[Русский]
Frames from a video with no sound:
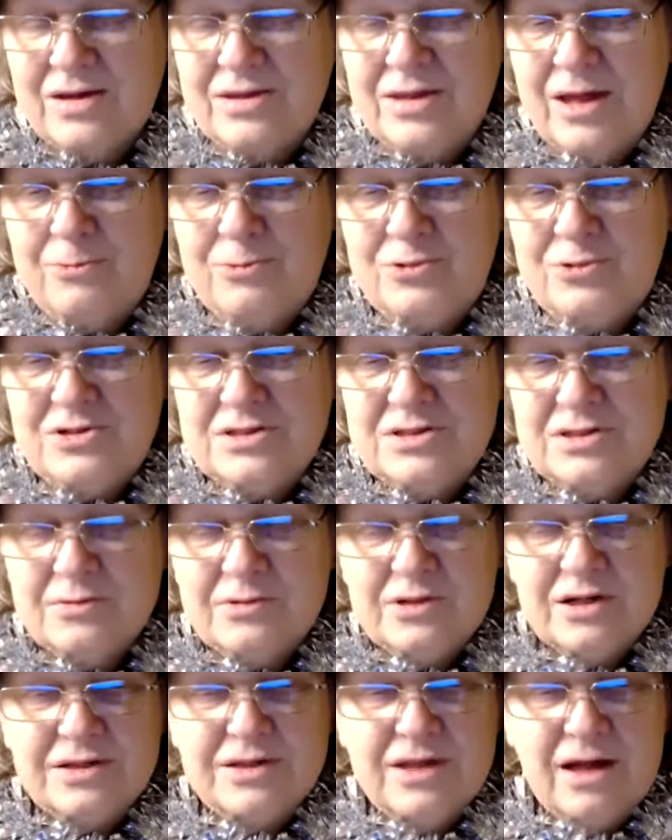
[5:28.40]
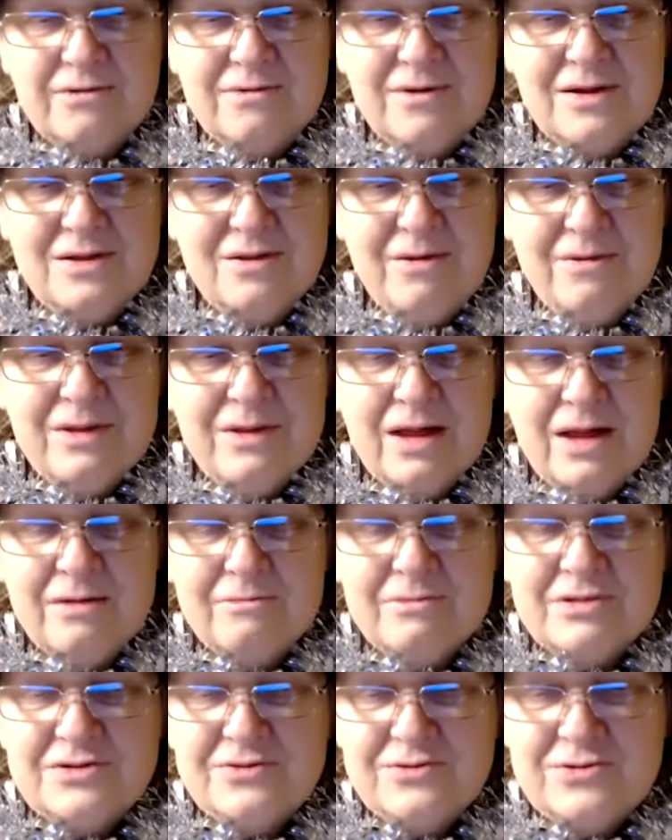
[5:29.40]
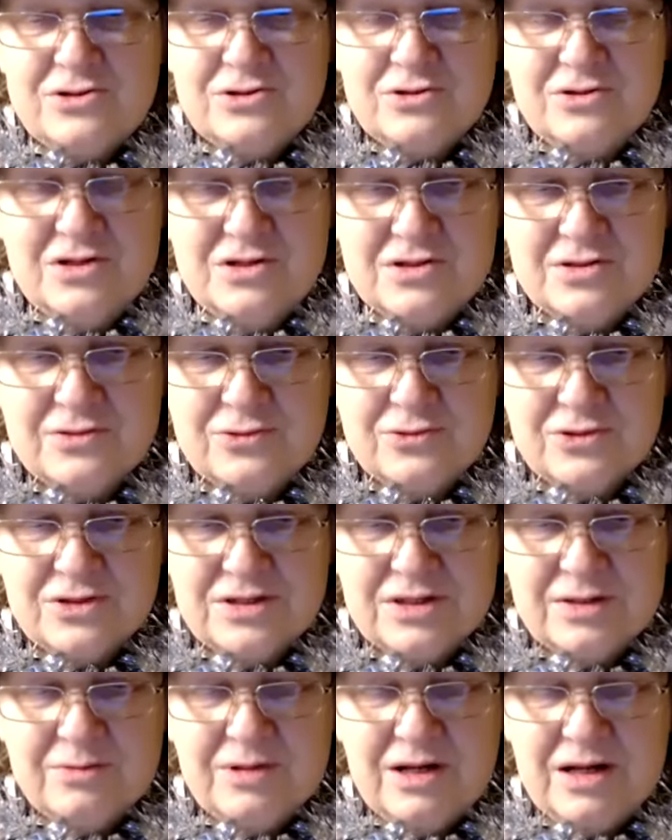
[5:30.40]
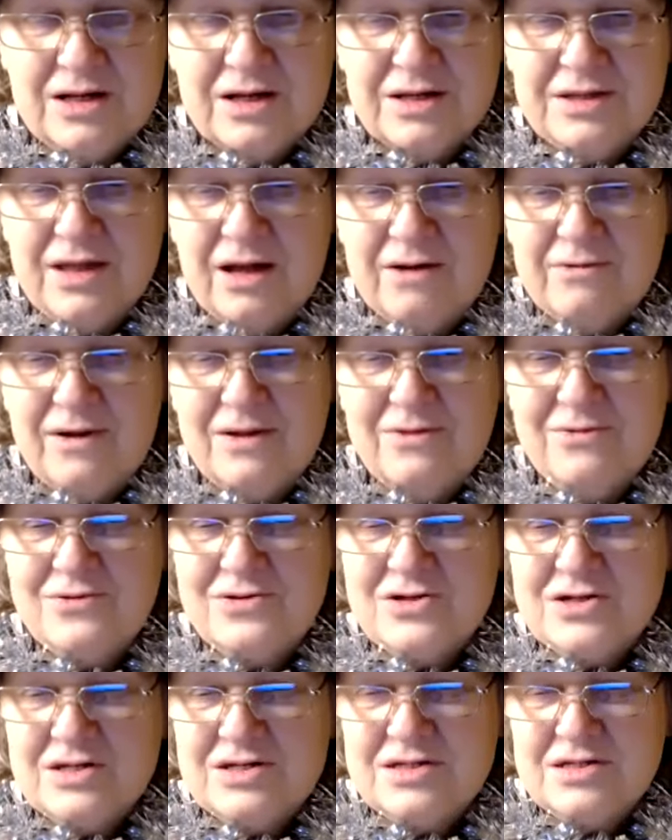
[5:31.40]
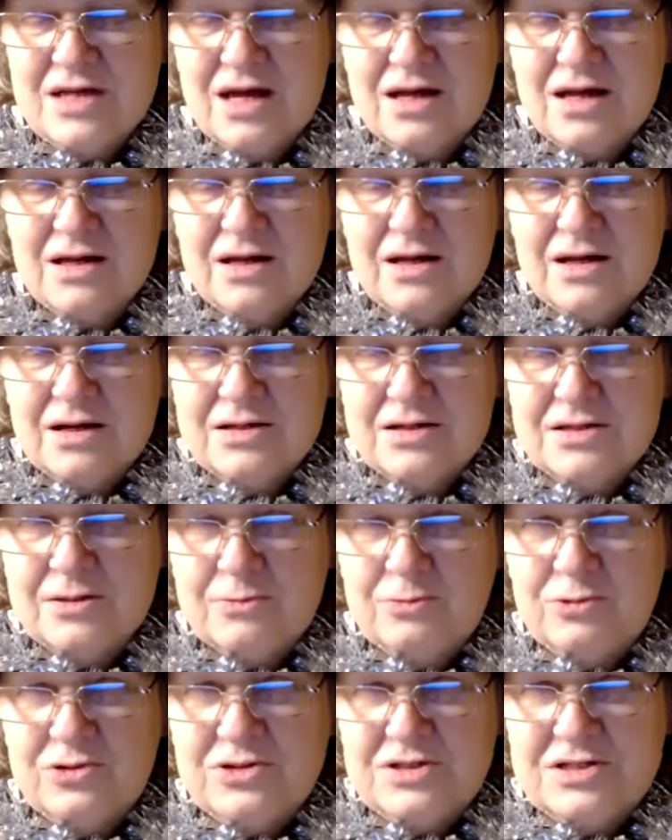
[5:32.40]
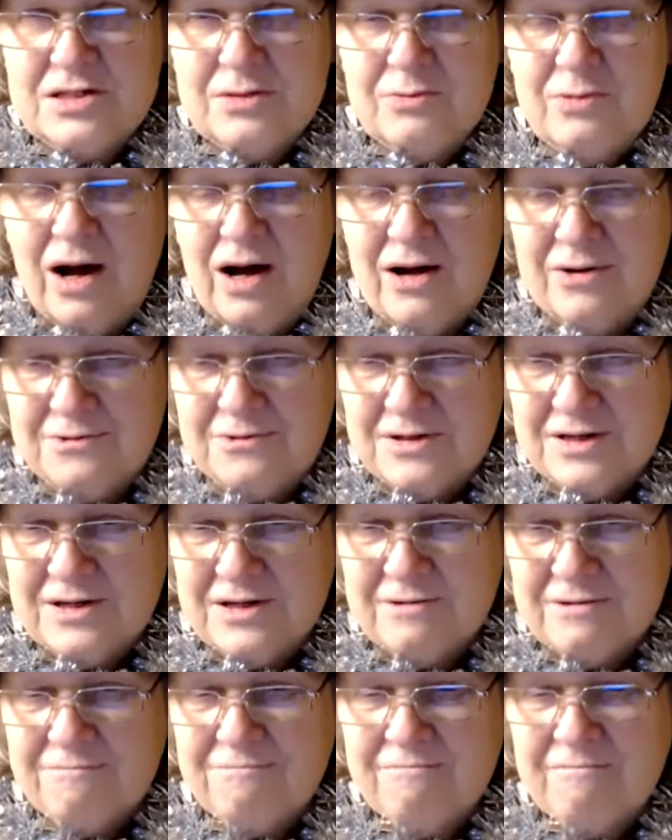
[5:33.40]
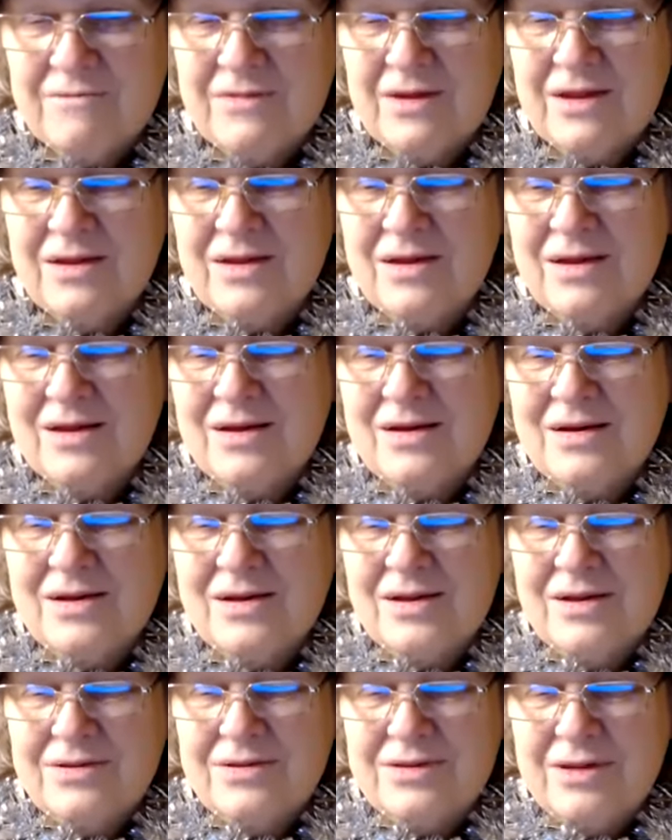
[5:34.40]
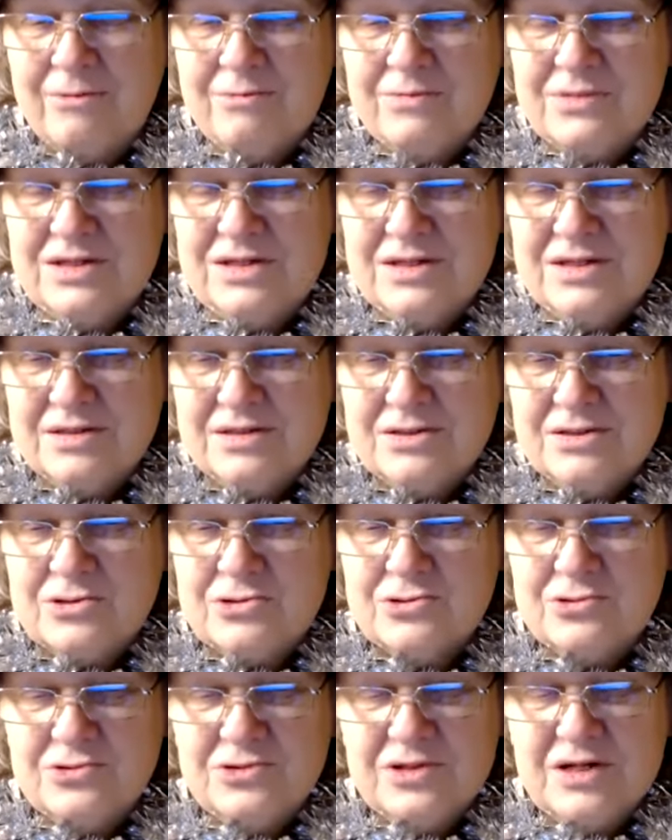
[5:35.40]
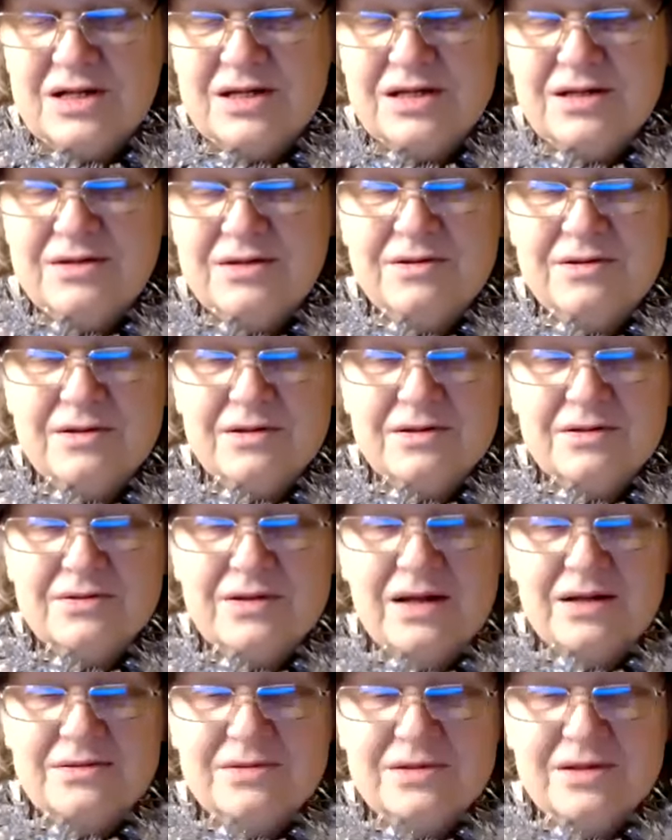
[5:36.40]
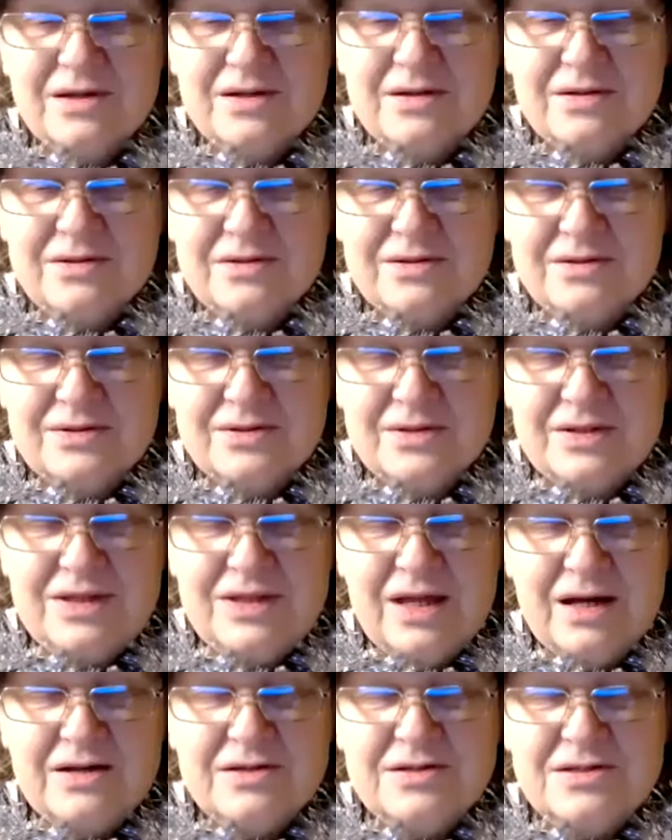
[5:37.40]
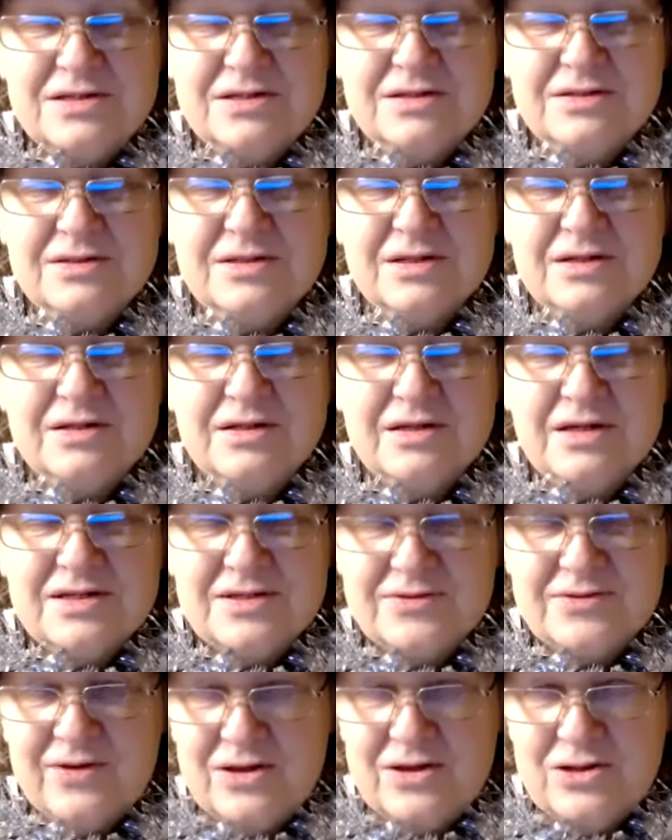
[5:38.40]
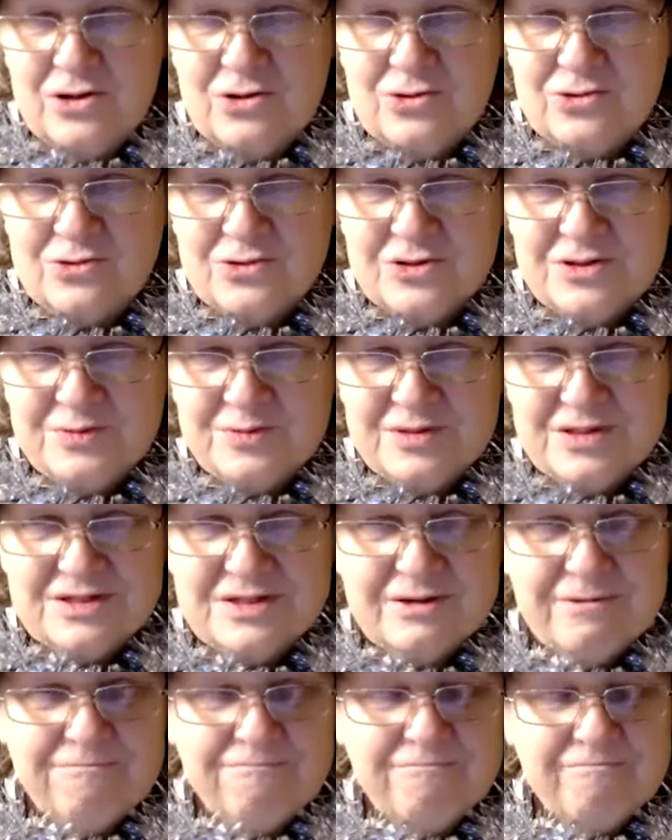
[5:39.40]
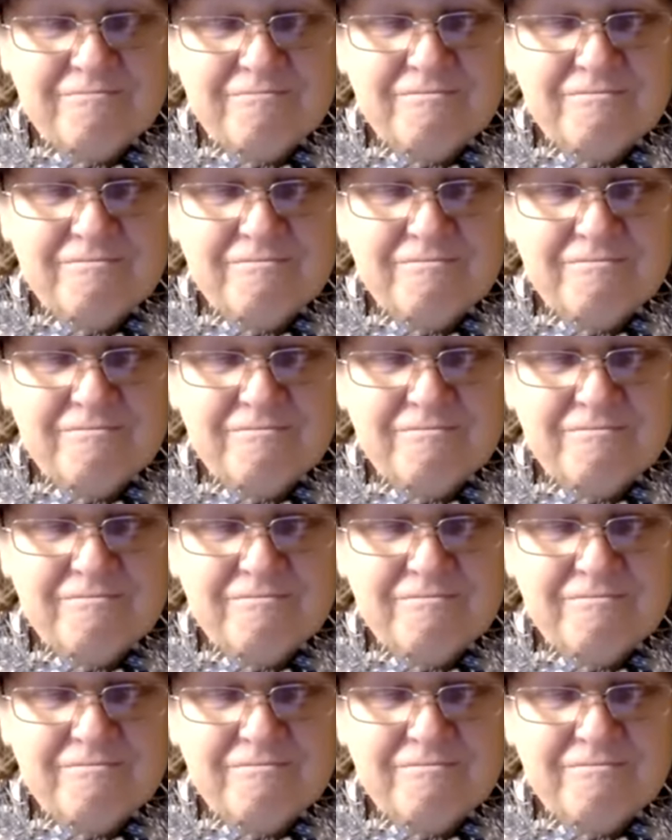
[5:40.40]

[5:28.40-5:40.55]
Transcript: Допустим, карнавал, посвященный животным, или карнавал в честь, где будет тема Африки, там джунгли, э, Антарктиды, освоение космоса,